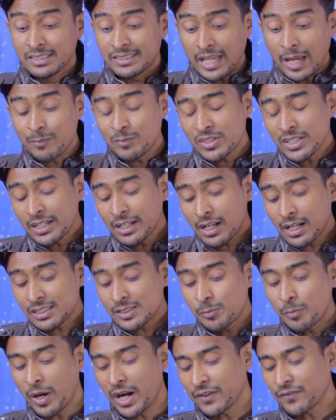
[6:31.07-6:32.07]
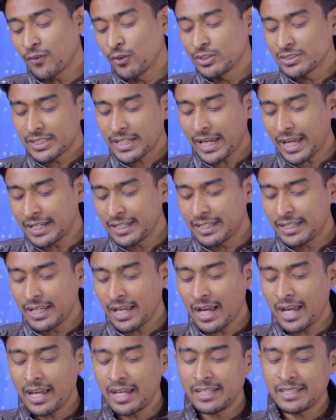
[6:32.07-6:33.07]
सैमसंग का स्मार्टफोन स्कैन
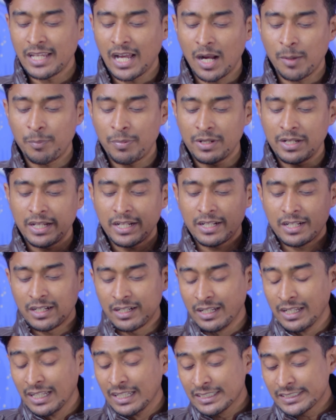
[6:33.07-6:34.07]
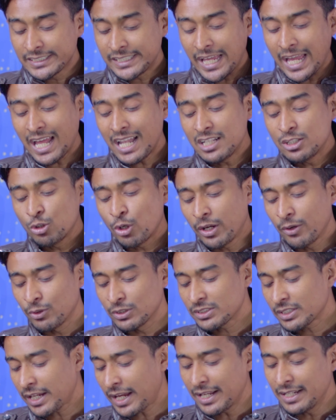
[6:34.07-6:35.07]
किया है यहां पर एक सेल जो है
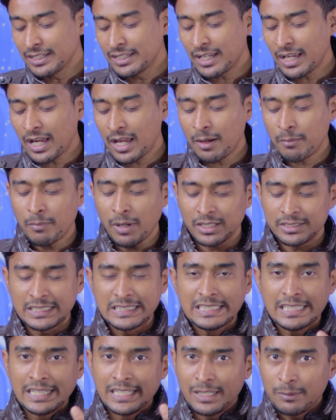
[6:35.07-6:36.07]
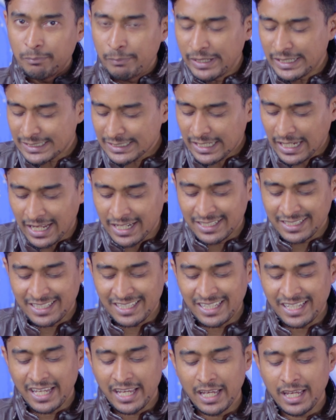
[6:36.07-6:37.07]
वो स्कैन किया है माचिस की डिब्बी स्कैन
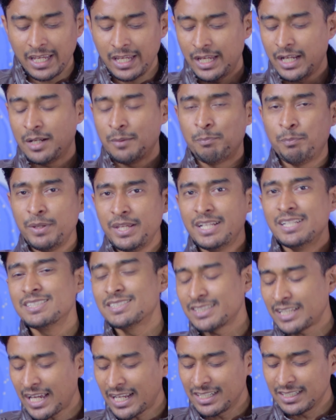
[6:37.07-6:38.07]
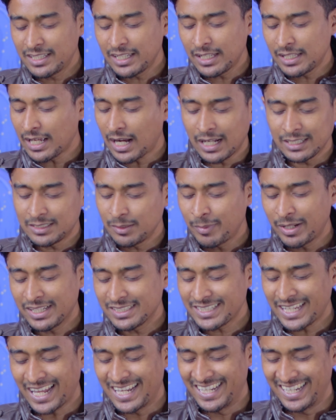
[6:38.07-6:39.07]
की है एक पिन स्कैन की है यहाँ थी
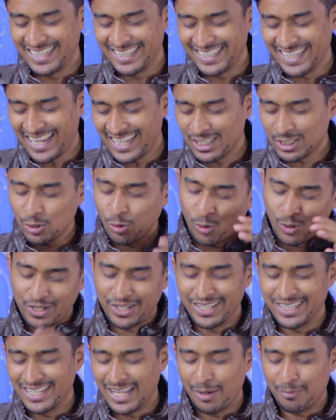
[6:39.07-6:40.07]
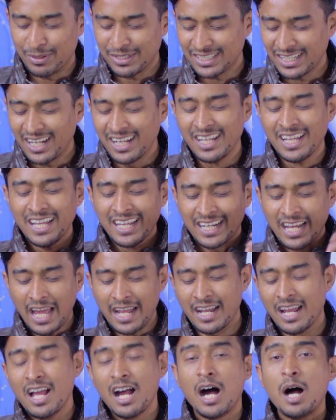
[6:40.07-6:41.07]
मैंने स्कैन नहीं किया ये तो ऑलरेडी यहाँ पर था
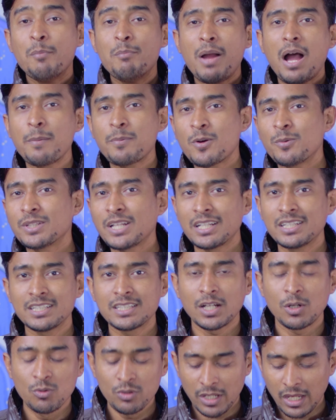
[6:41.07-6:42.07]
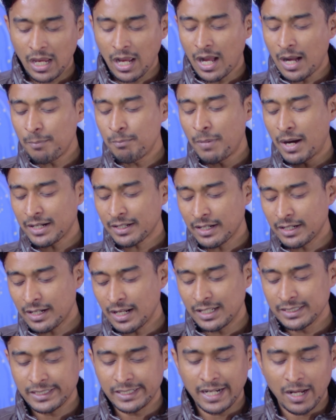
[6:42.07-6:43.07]
खैर अब मैं आपको बता देता हूँ कि आप मार्कर
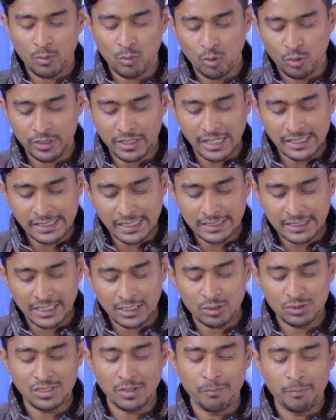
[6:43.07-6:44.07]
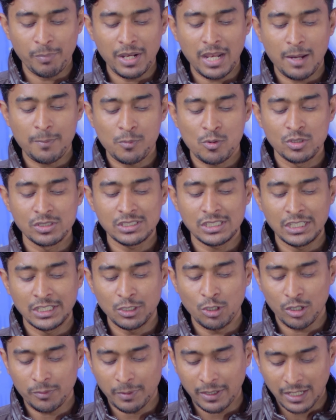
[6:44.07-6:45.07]
कहाँ से डाउनलोड कर सकते हैं तो सिंपल आपको इस
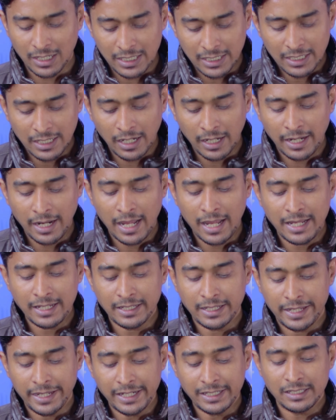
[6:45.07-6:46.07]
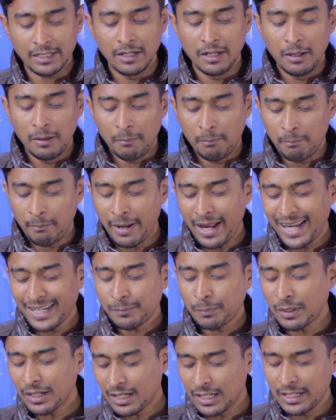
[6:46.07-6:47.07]
तीन डॉट पर क्लिक करना है गेट
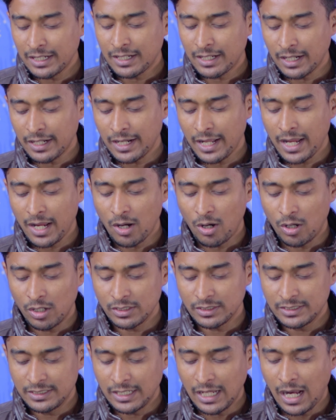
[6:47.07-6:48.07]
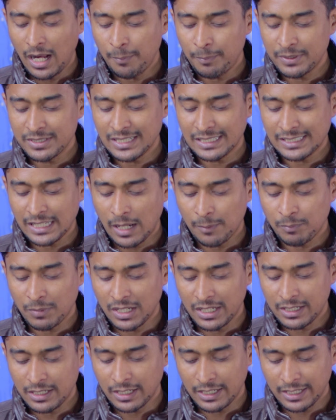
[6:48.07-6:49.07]
मैट पर क्लिक करना है और यहाँ पर जैसे आप
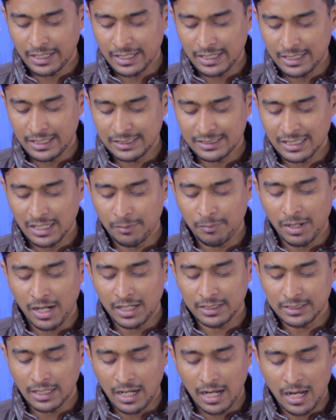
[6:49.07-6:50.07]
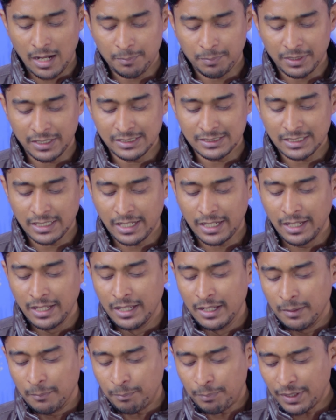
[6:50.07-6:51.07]
क्लिक करेंगे इसके बाद आप इसे
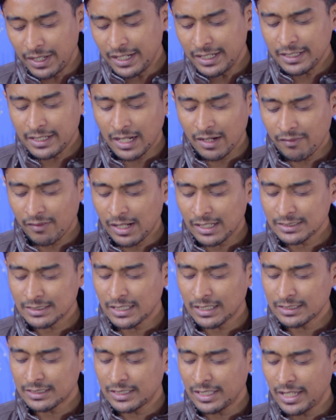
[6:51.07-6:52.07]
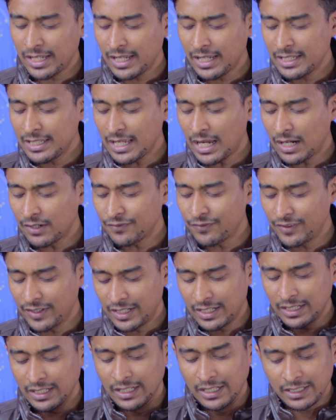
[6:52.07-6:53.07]
प्रिंट करवा सकते हैं या
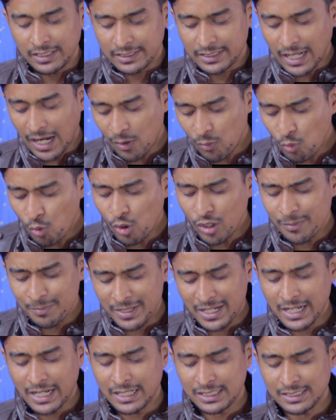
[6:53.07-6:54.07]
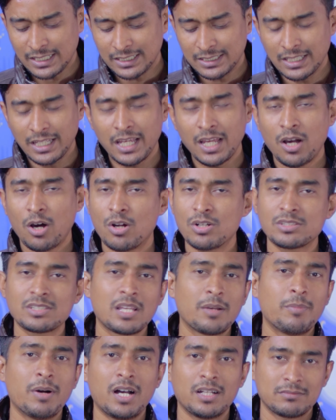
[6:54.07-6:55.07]
फिर डाउनलोड भी कर सकते हैं और
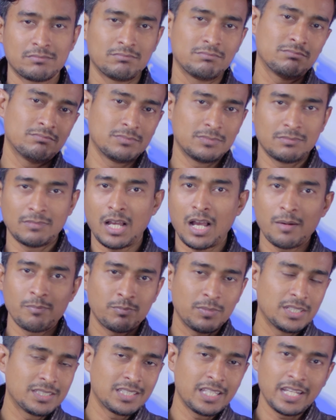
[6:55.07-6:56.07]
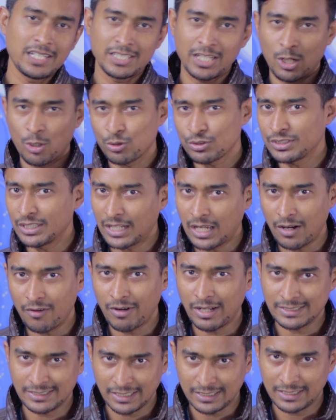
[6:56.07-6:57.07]
उसके बाद आप इसके एक जेरोक्स
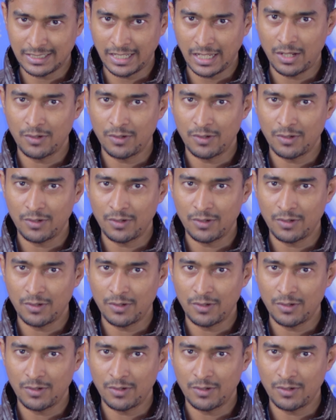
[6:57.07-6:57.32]
निकलवा सकते